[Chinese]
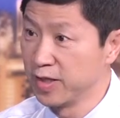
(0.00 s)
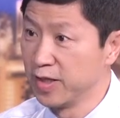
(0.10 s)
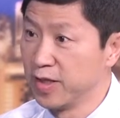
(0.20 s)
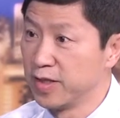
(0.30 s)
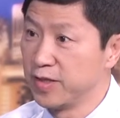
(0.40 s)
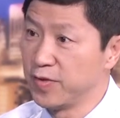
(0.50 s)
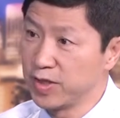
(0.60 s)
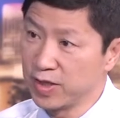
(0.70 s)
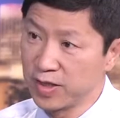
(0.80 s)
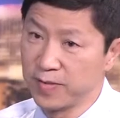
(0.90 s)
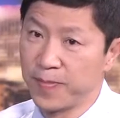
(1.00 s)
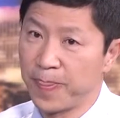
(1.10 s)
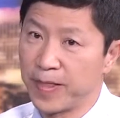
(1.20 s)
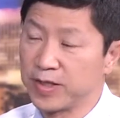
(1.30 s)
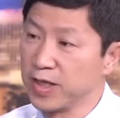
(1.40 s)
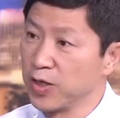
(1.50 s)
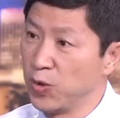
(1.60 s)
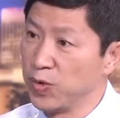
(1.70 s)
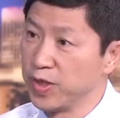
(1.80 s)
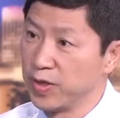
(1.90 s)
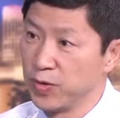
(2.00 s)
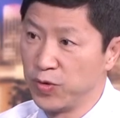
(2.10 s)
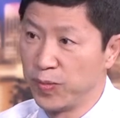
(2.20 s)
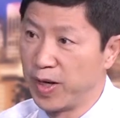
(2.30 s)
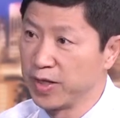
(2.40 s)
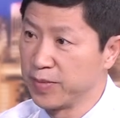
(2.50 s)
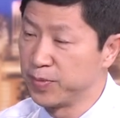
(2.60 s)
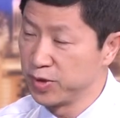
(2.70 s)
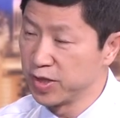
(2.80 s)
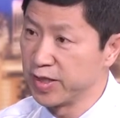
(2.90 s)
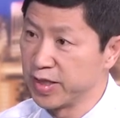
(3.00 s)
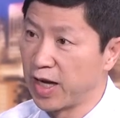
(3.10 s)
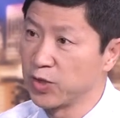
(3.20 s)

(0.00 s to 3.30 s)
嗯，因为这个这个弄呢弄 o a m o u n t 不是很大，